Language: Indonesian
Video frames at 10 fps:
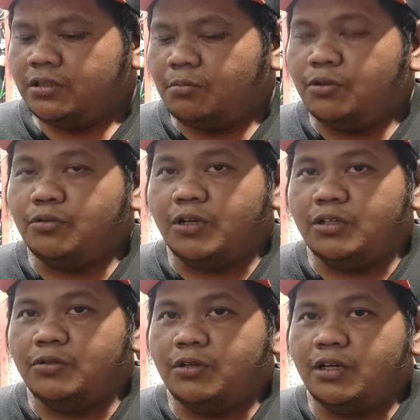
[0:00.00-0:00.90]

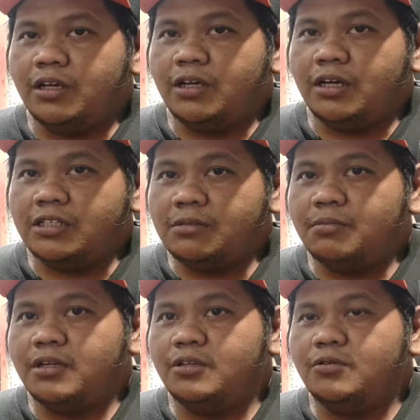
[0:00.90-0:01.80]
kebetulan juga
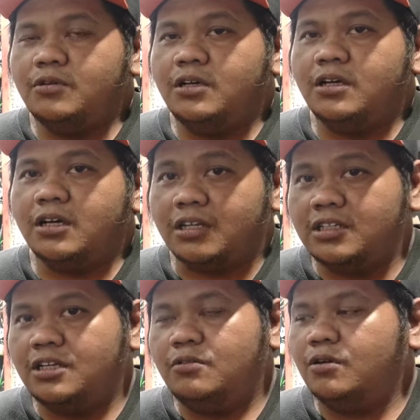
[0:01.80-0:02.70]
customer juga
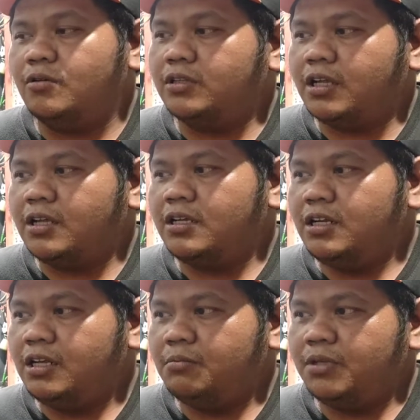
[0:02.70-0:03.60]
kerja di luar kota
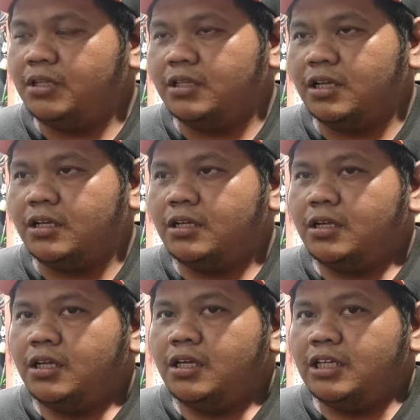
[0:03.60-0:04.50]
dia minta
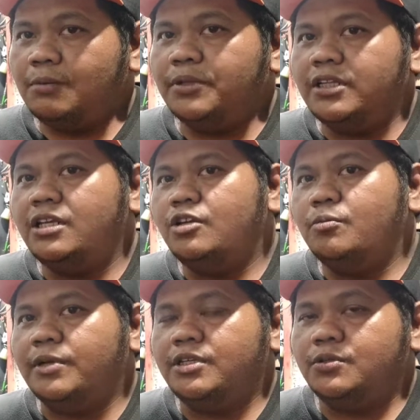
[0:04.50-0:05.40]
yang penting
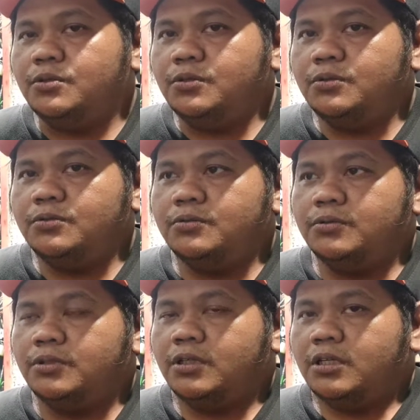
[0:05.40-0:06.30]
hidup aja dulu
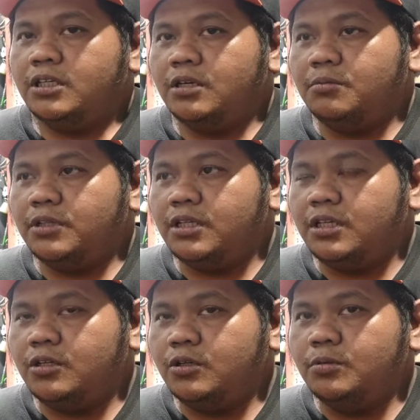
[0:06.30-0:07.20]
yang penting
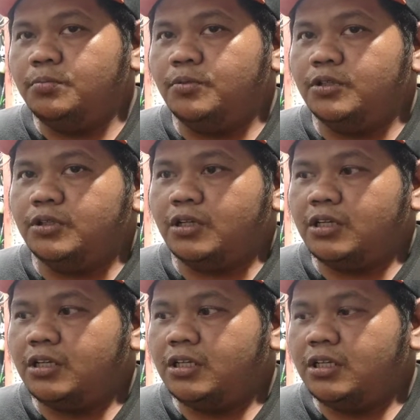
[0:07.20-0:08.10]
hidup motor
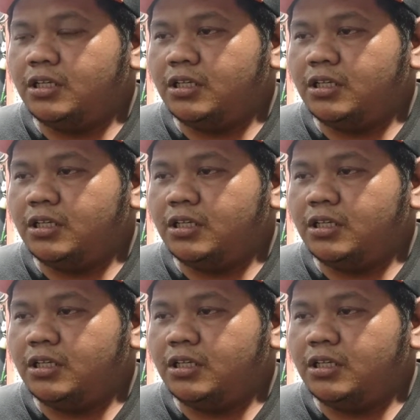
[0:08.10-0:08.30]
di